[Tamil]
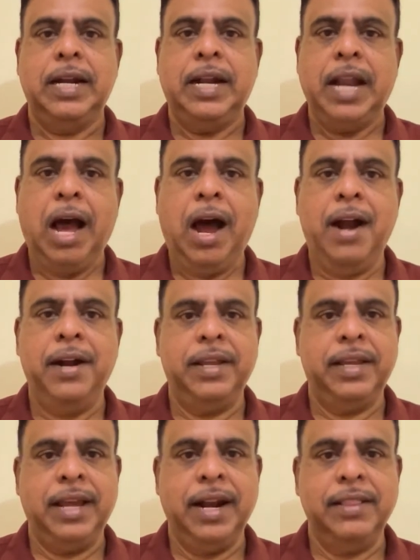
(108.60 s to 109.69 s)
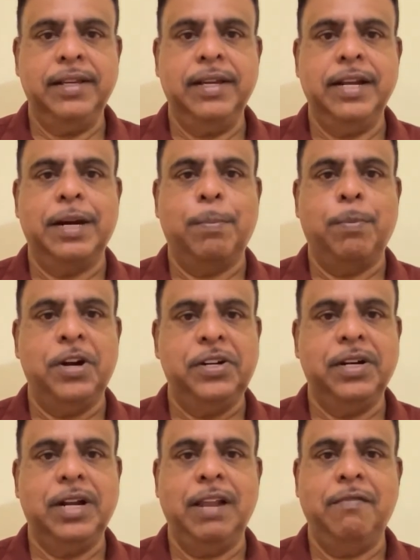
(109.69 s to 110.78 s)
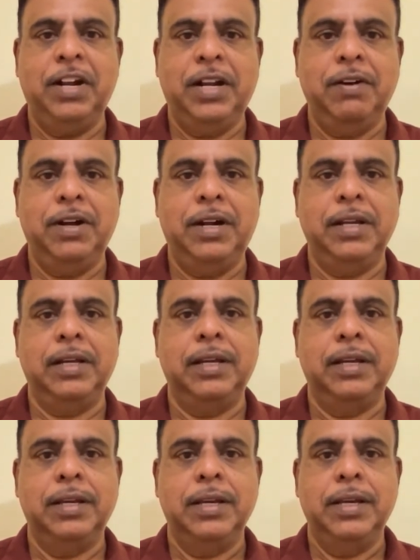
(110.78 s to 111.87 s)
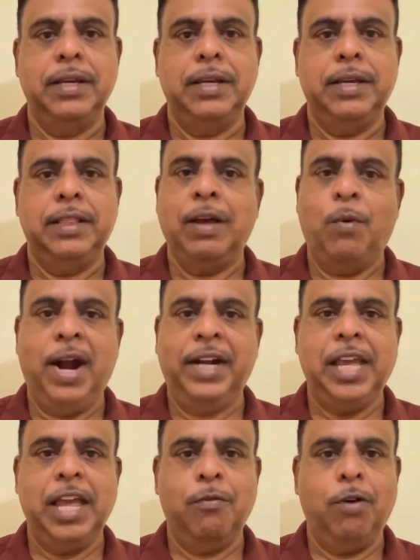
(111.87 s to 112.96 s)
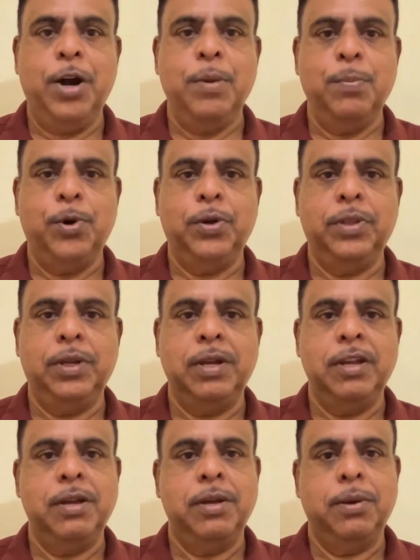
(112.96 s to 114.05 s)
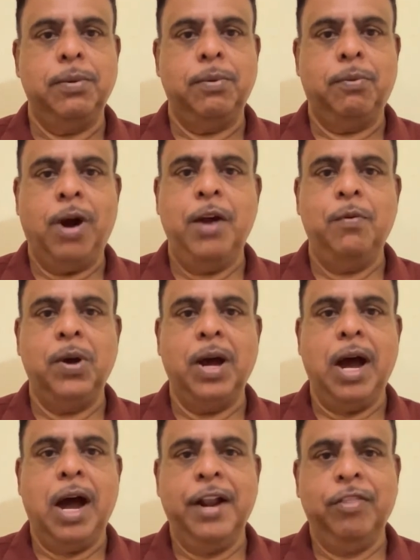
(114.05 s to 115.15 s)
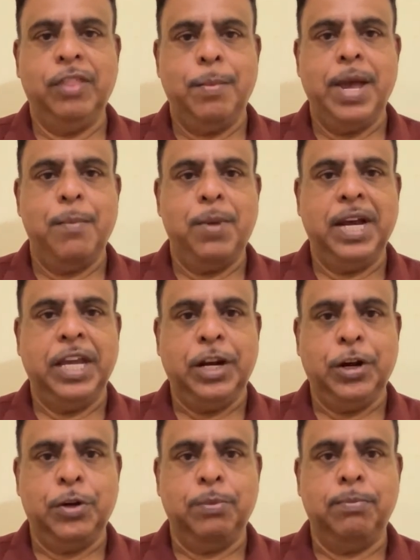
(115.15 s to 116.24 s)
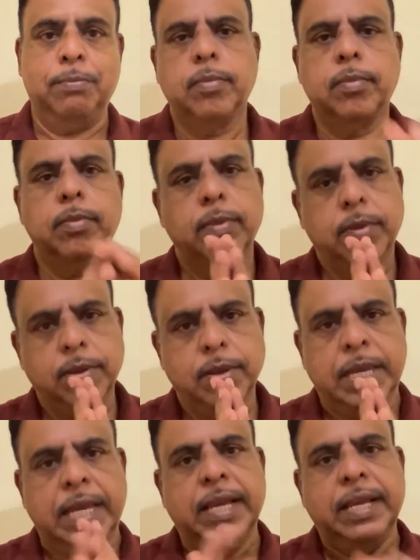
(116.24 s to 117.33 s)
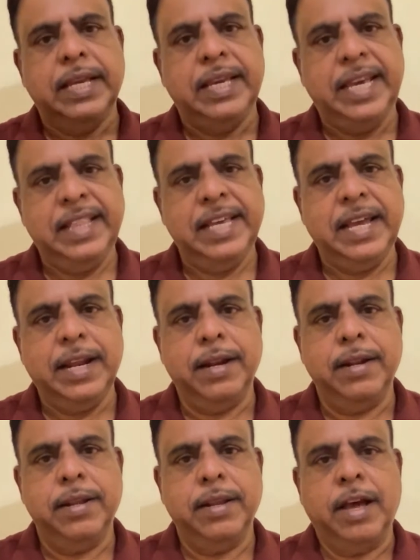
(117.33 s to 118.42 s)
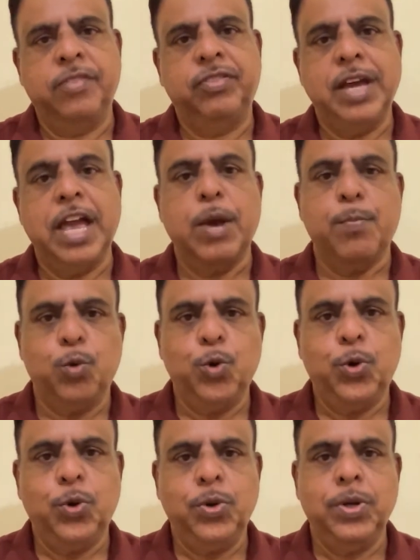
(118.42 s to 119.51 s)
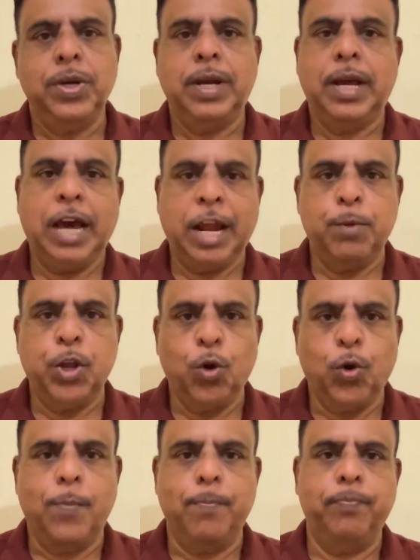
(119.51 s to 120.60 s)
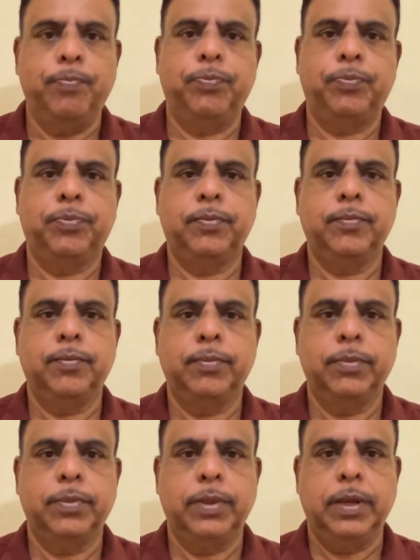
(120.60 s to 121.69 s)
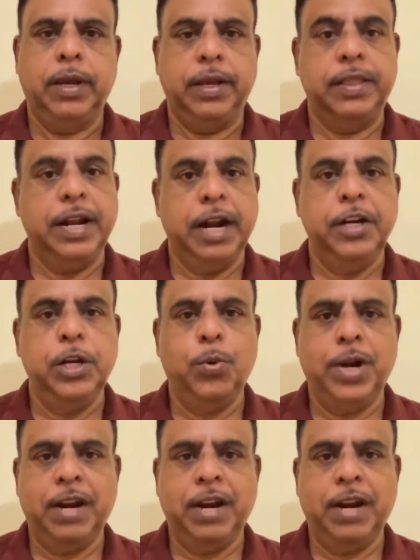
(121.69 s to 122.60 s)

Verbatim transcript: நான் எனது என்ற பற்றுக்களை விட்டுவிட்டு இந்த வாழ்க்கையை வாழும் பொழுது வாழ்வு ஆனந்தமயமாக இருக்கும் கீதையின் அத்தியாயம் மூன்று கர்மயோகம் இதை நன்கு உணர